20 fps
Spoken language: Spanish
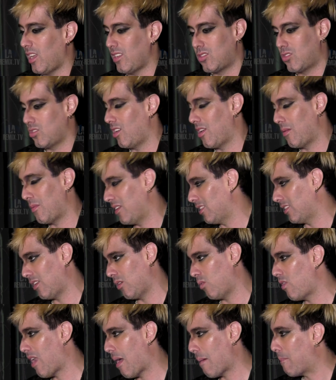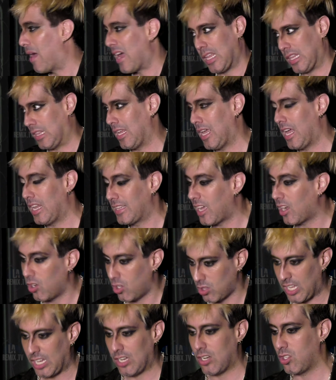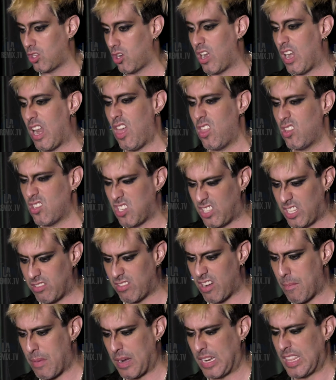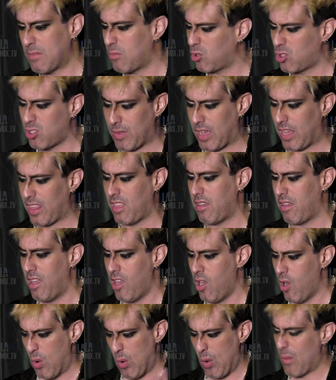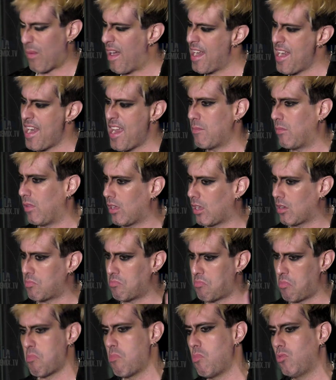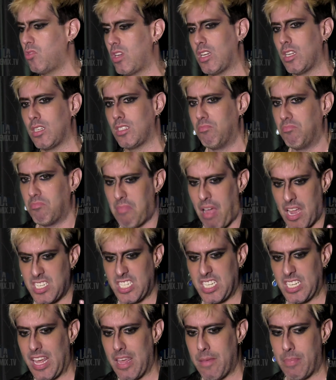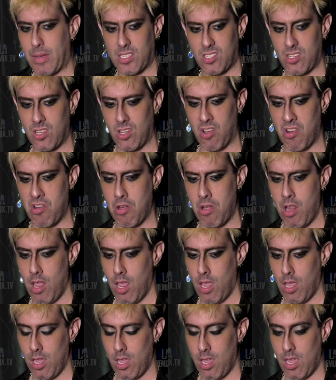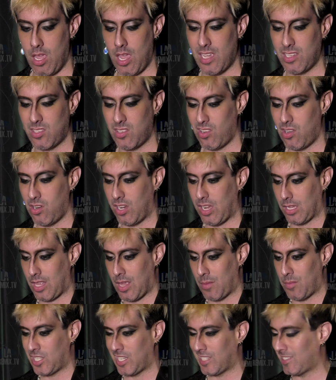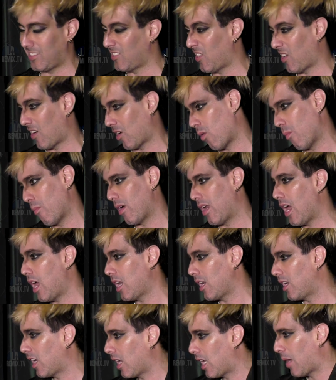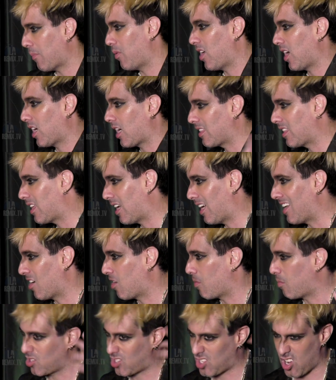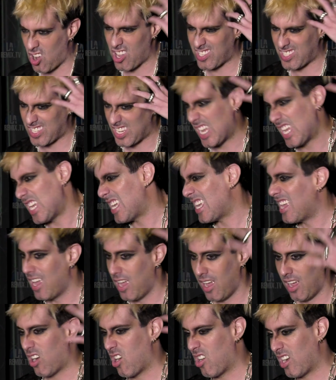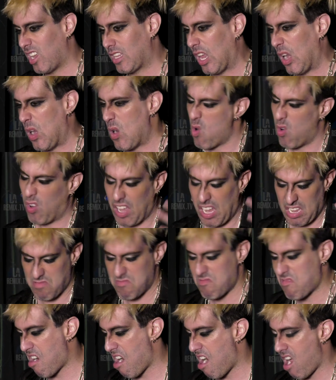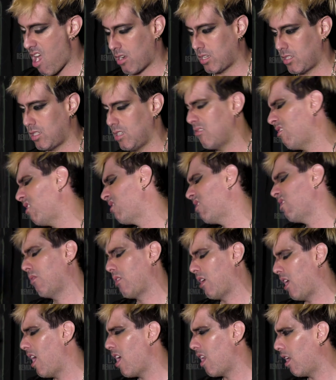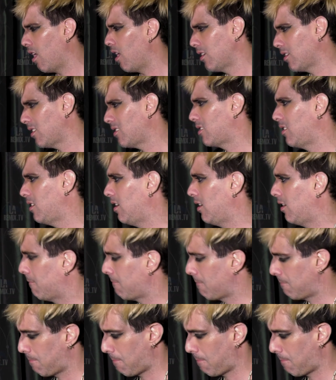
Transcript: solamente una parte. El tango tiene otros lados y tiene una parte mucho más urbana y mucha más llena de pasión. Y eso es lo que estamos tratando de recuperar y que la pueda cantar alguien como yo, así, con este look y que sé cuánto bien. Eso sí.